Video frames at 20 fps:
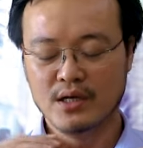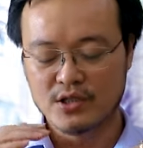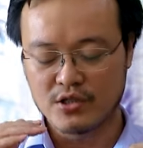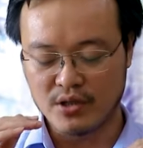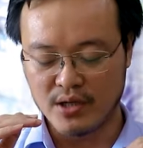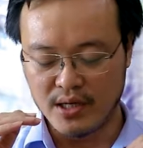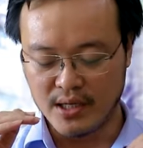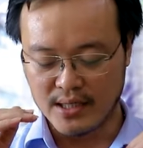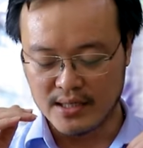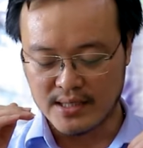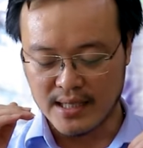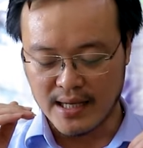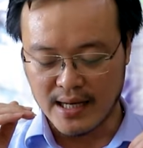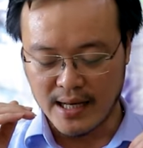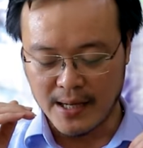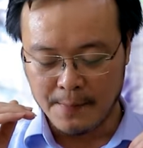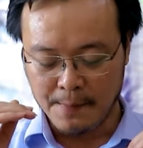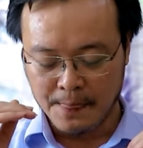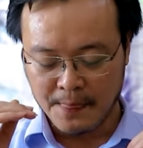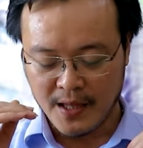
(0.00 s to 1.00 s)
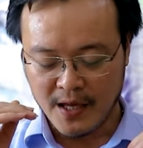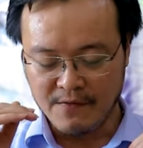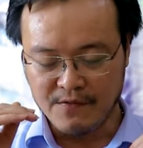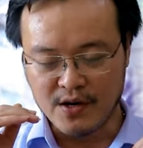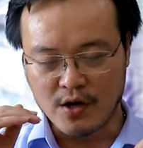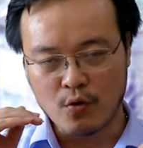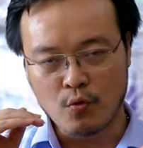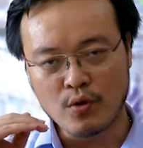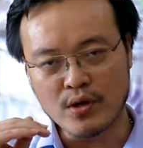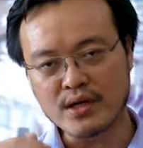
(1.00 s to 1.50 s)
cho nên thành ra là cái
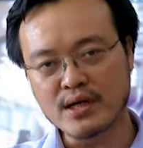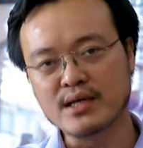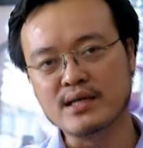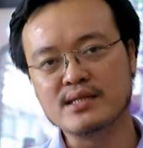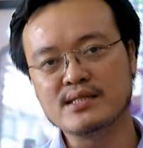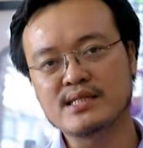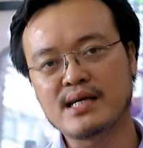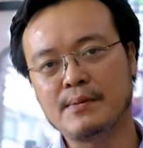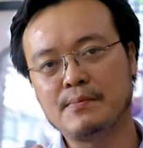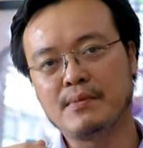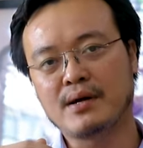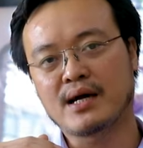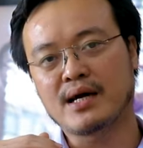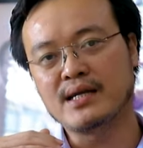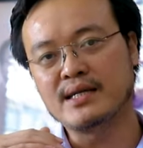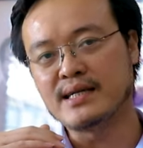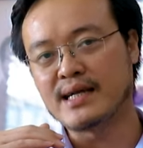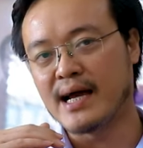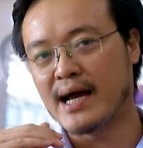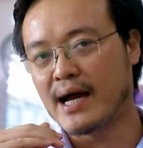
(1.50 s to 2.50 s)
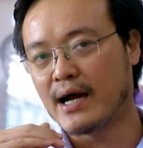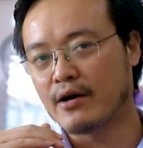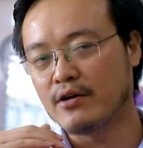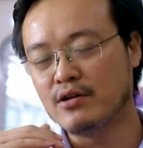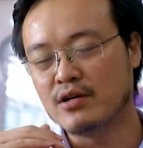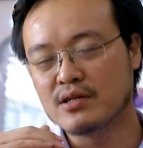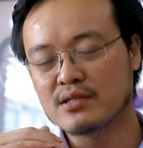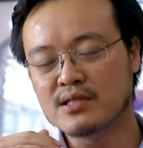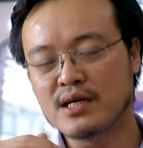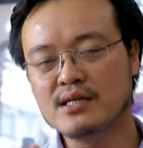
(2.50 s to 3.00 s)
việc quyết định xem cái căn nhà có
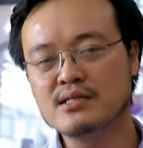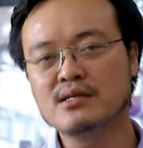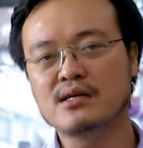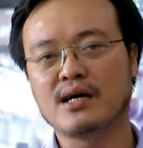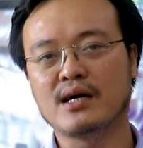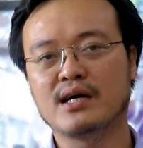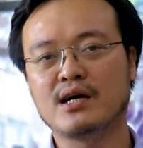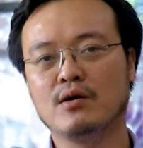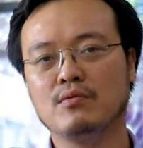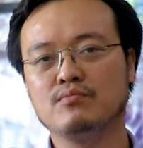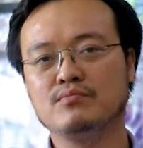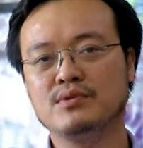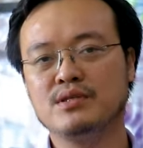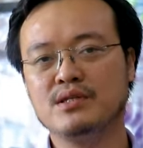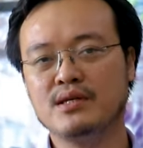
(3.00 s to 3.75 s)
được xây dựng hay không